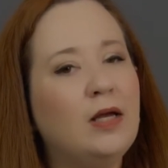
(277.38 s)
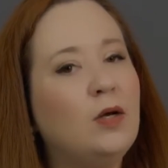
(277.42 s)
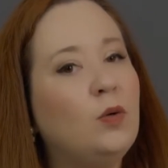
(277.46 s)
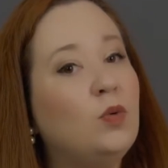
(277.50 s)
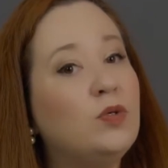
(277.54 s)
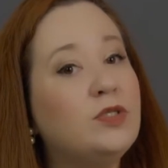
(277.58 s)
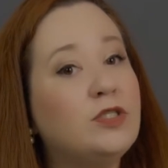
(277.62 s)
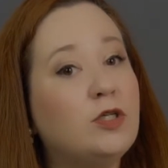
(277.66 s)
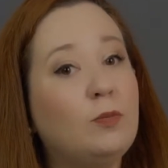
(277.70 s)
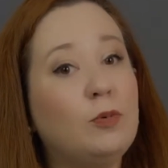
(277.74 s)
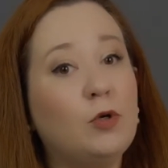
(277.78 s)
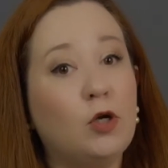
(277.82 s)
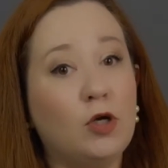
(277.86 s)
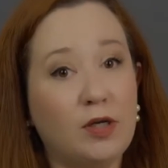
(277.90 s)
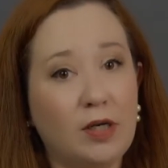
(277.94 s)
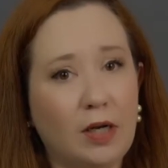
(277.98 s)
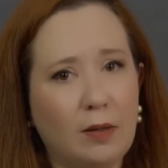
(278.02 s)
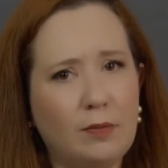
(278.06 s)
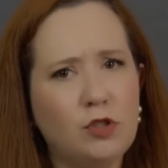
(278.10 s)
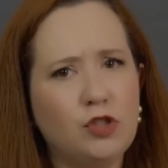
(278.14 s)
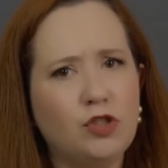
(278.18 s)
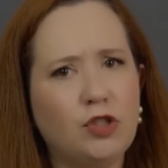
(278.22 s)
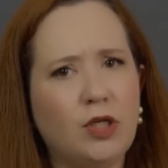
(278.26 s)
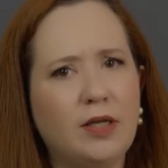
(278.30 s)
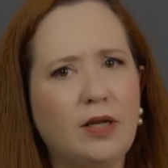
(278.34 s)
O seu
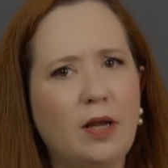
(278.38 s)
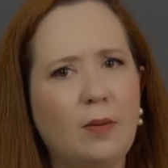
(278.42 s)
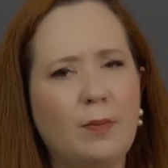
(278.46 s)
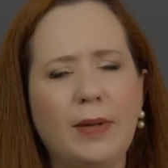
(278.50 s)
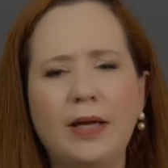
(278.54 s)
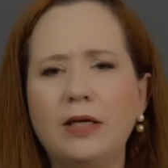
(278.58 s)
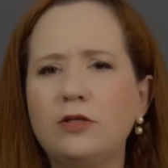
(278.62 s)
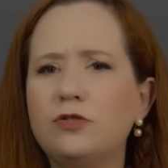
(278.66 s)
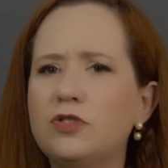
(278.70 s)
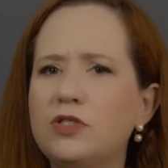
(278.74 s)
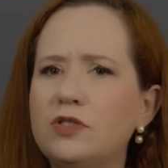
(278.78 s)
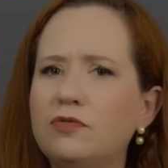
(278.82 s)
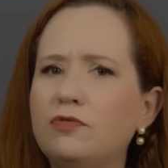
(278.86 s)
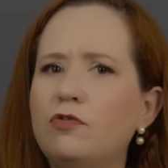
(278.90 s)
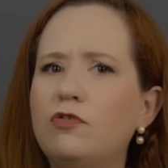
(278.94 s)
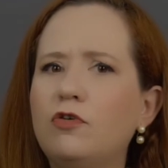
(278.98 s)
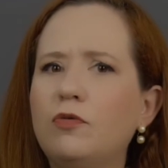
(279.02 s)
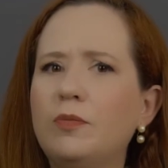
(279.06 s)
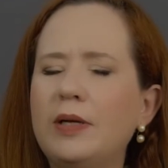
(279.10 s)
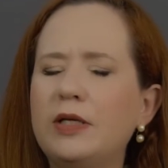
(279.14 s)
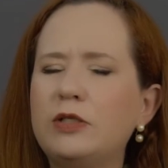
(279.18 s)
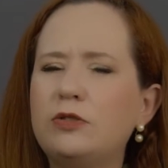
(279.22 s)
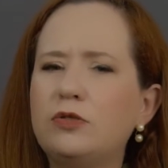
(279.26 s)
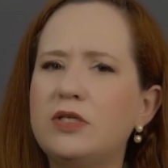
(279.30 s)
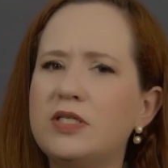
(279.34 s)
programa de treinamento e
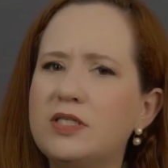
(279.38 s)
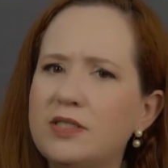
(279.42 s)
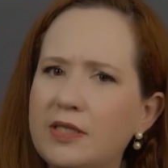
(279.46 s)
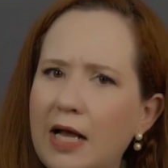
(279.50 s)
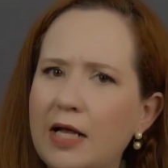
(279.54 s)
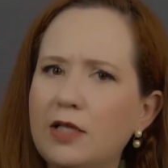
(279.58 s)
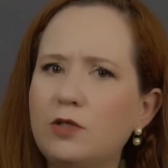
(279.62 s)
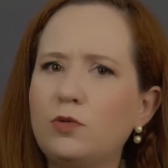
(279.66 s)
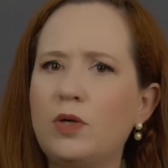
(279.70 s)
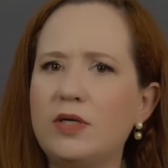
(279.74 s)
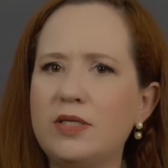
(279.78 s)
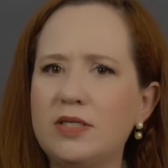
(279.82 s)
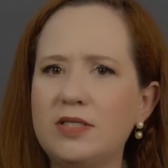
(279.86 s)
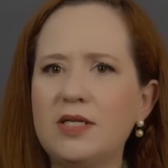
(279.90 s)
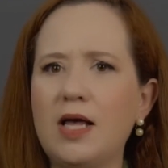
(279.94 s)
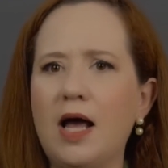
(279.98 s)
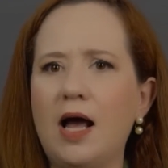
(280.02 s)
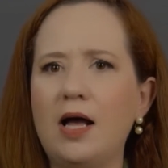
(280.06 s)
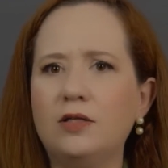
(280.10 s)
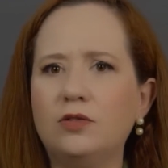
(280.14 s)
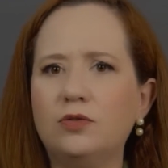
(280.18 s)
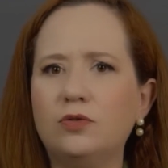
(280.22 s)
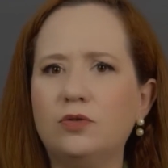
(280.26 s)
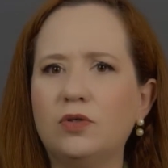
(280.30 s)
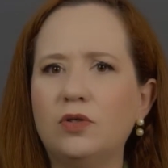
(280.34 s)
desenvolvimento ele está
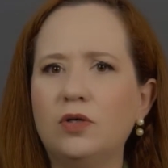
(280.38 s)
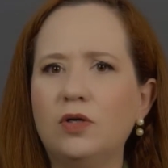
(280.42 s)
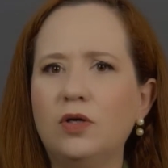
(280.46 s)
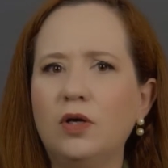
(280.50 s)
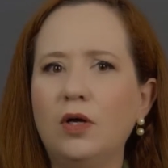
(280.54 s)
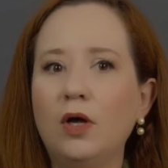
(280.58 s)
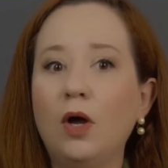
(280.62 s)
atualizado?